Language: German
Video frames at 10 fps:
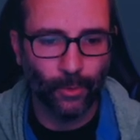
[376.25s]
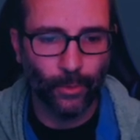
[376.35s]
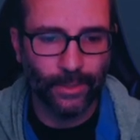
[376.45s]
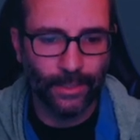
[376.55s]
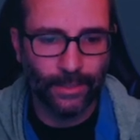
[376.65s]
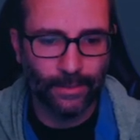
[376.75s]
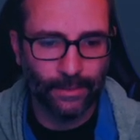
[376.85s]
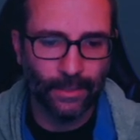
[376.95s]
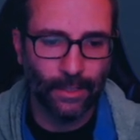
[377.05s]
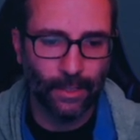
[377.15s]

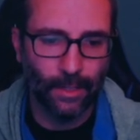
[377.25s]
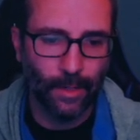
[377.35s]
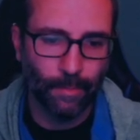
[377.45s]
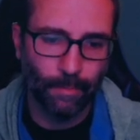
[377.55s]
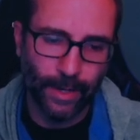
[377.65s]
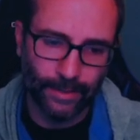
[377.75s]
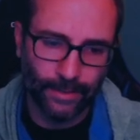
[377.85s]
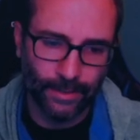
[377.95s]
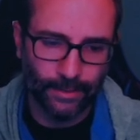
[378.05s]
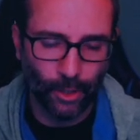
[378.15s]
Grizzlies,
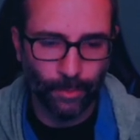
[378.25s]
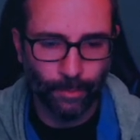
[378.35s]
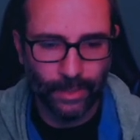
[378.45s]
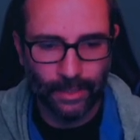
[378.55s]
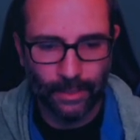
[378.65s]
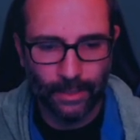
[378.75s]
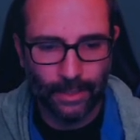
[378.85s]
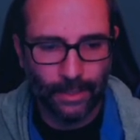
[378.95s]
Pacers auch ein bisschen.